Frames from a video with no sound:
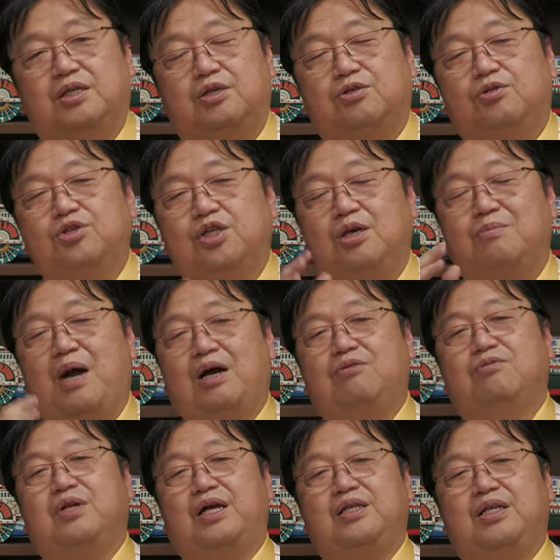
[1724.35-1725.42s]
でその時真っ
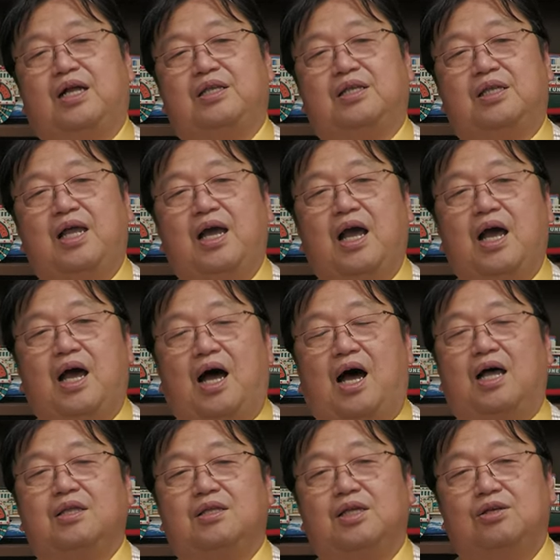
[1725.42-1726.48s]
暗になって
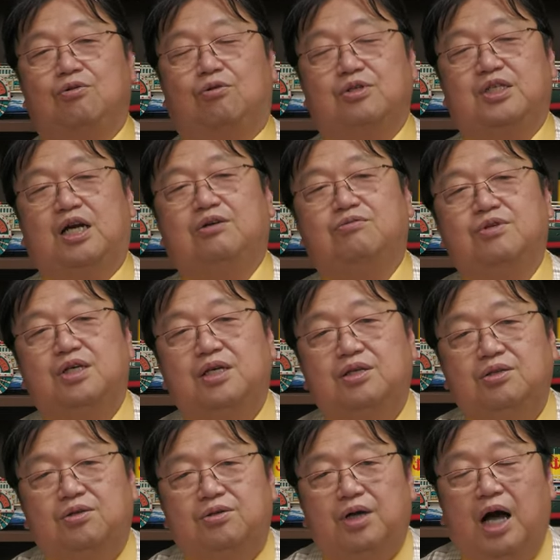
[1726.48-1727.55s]
アンディの保釈
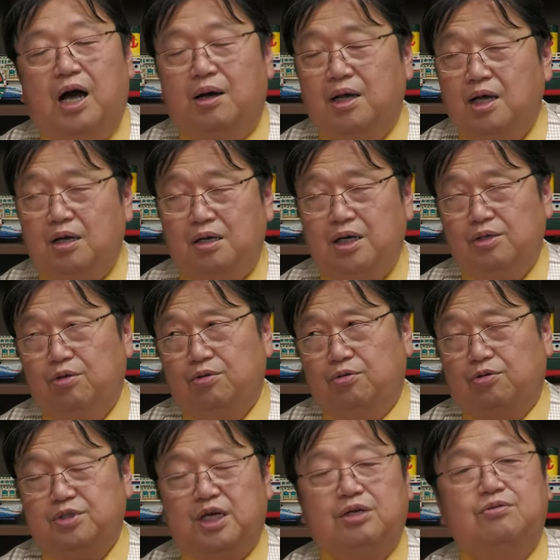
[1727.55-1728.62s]
員のあレッドの
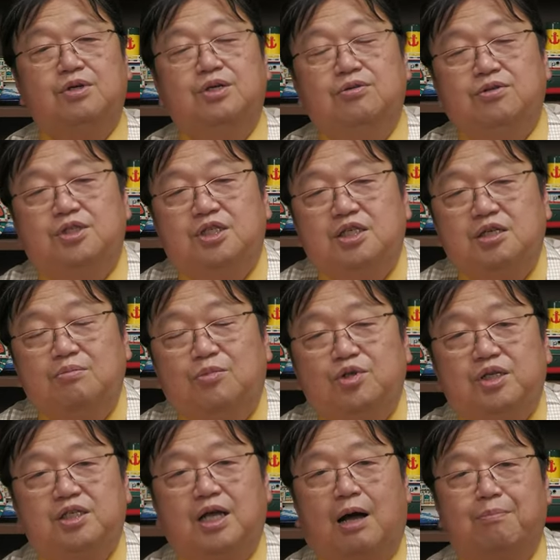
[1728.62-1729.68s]
保釈員のシーンも
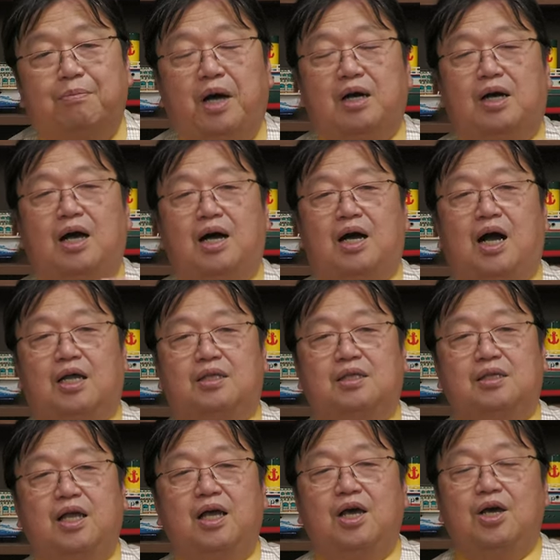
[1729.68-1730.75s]
ですね圧迫感があっ
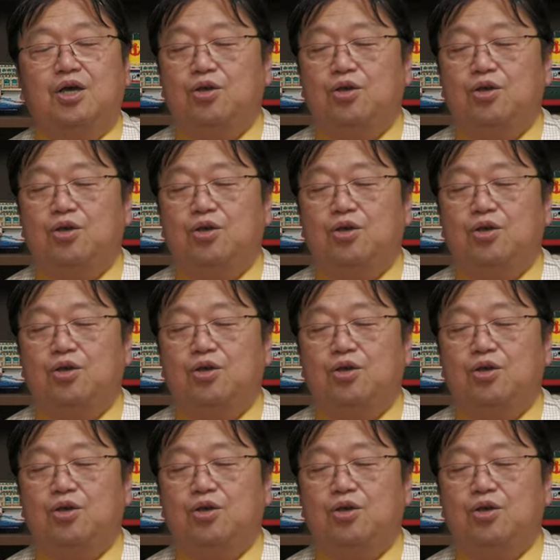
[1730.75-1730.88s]
て、